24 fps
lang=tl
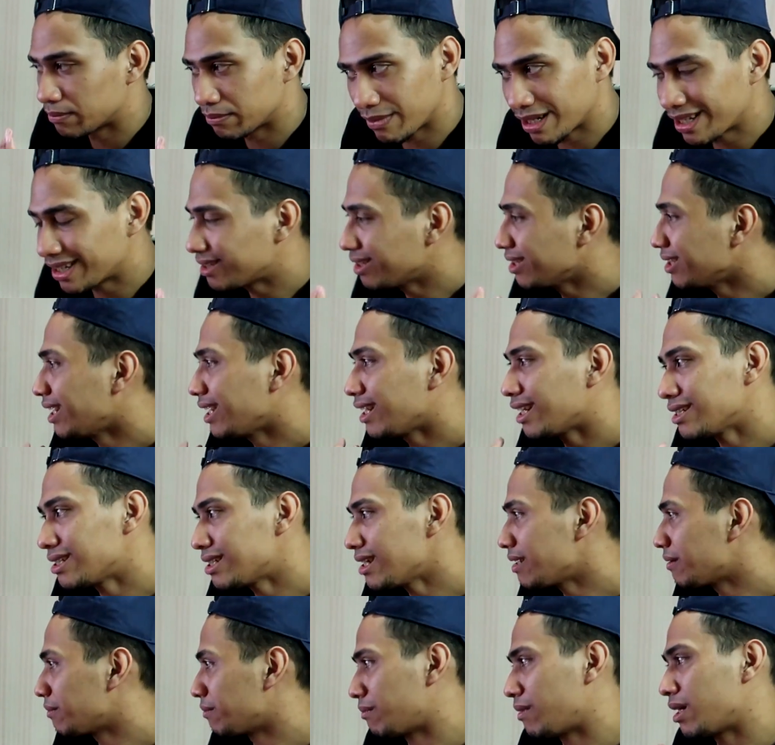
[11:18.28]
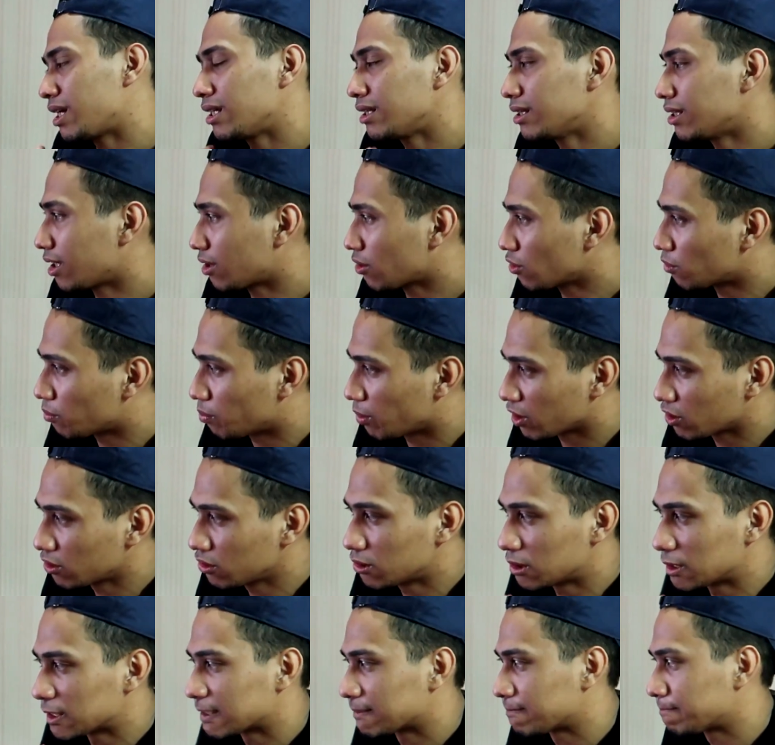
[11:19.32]
Maganda na kasi, maganda to. Pero
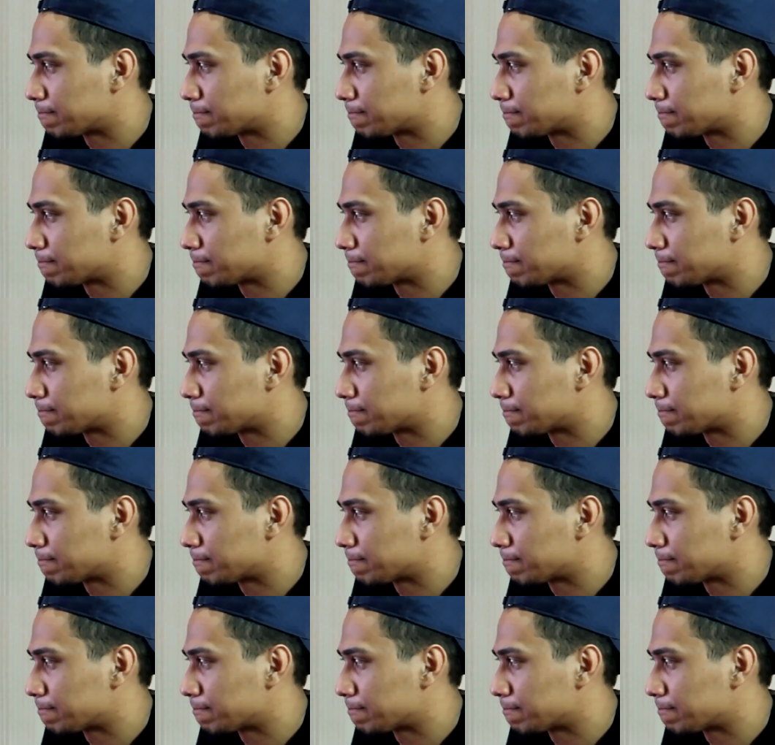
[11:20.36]
yung